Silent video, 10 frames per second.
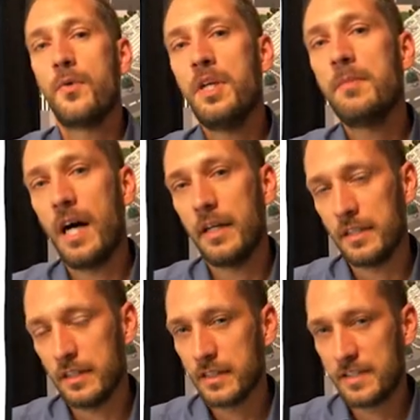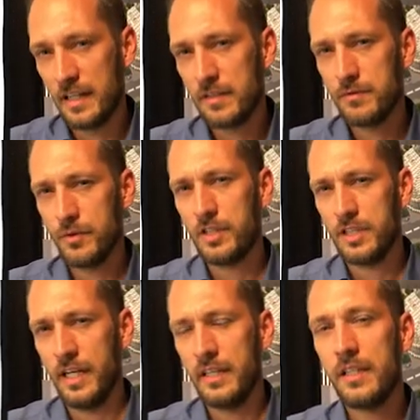Threema hat den interessanten
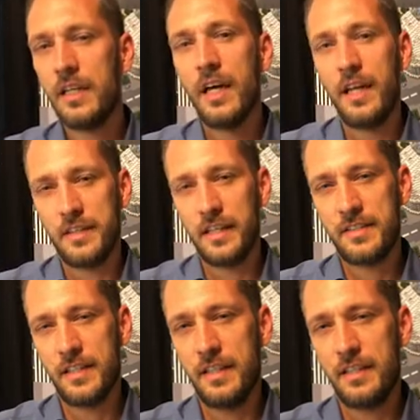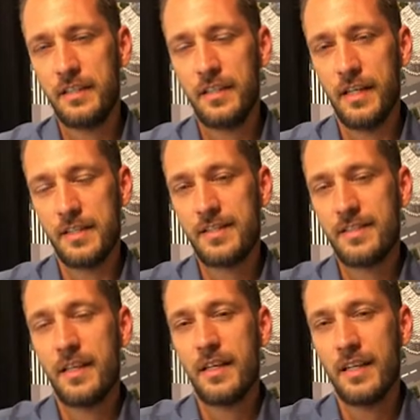Vorteil, dass ich
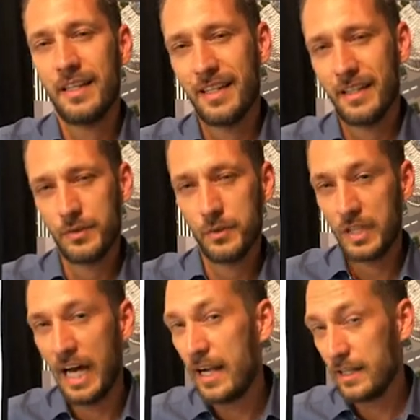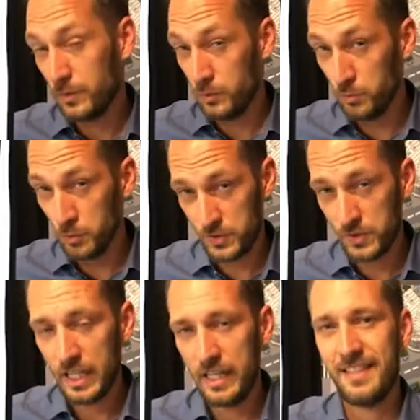es total anonym
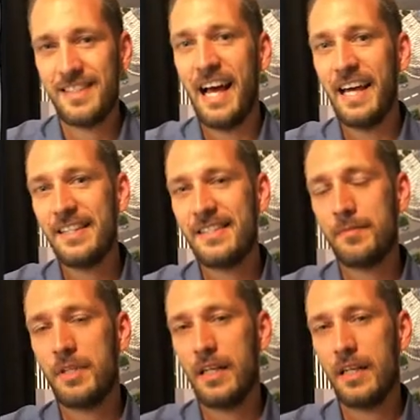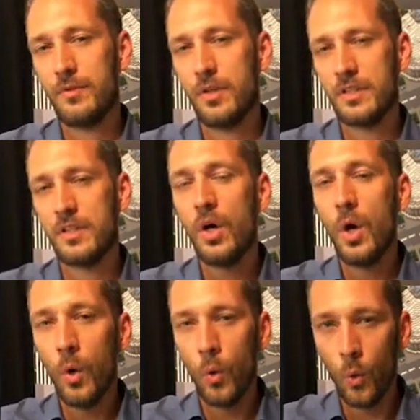nutzen kann. Das heißt, mit anderen Worten,
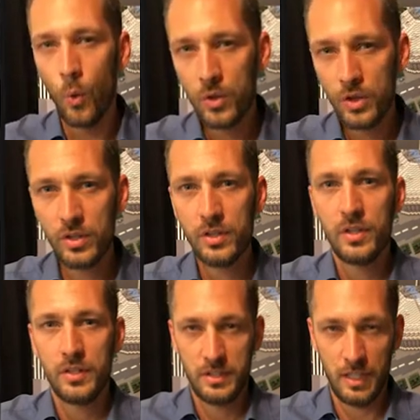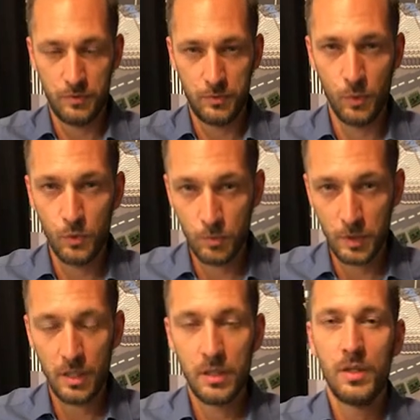ohne
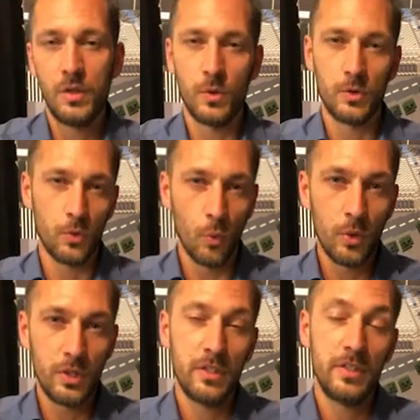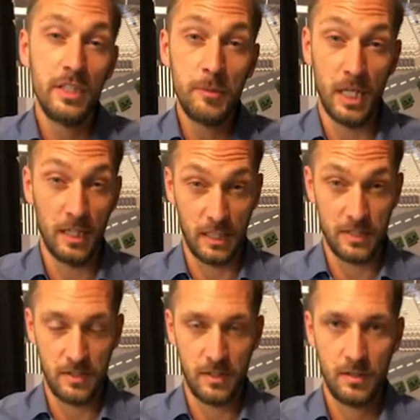Telefonnummer und ohne
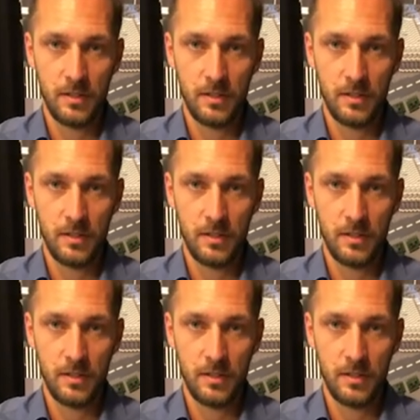E-Mail-Adresse.